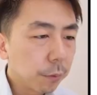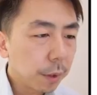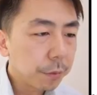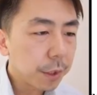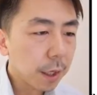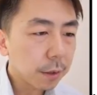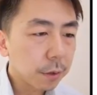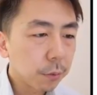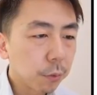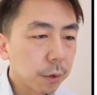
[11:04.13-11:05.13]
Web
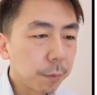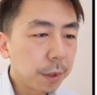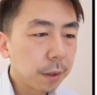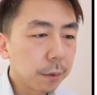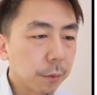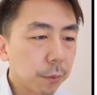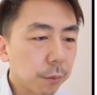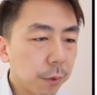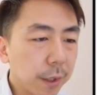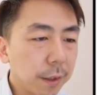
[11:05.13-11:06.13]
chat would be
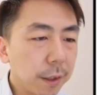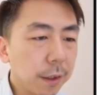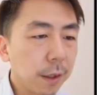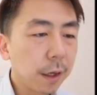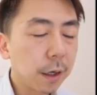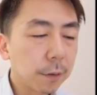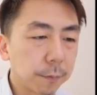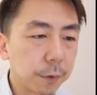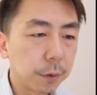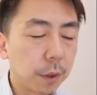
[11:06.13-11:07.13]
greatly
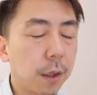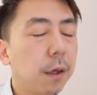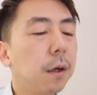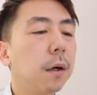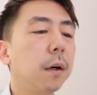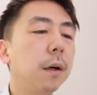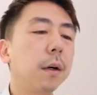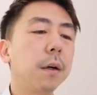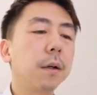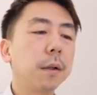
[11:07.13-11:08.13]
helpful.
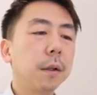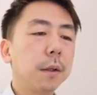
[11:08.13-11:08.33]
ああ。